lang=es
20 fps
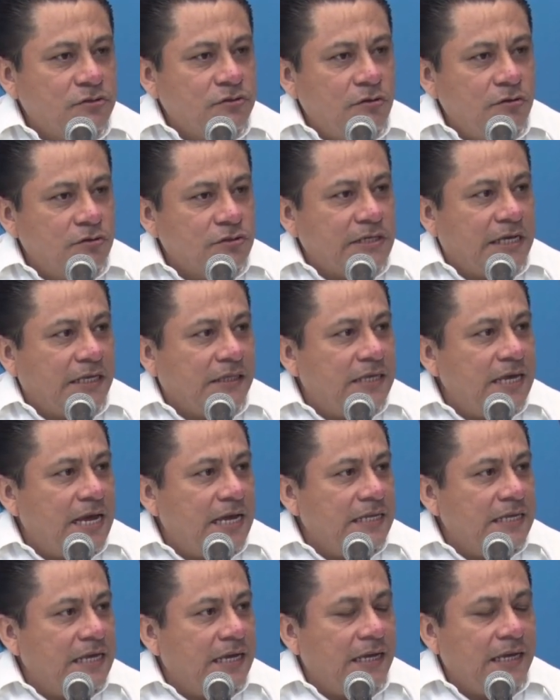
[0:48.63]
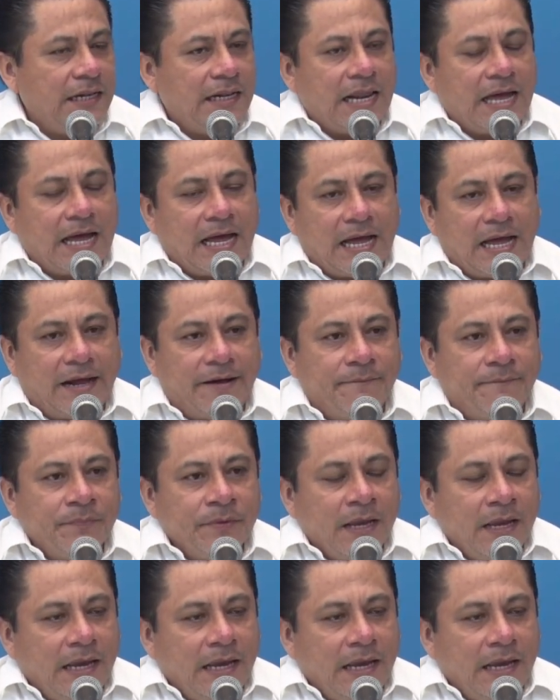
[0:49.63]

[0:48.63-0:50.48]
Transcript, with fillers: son los que tiene la,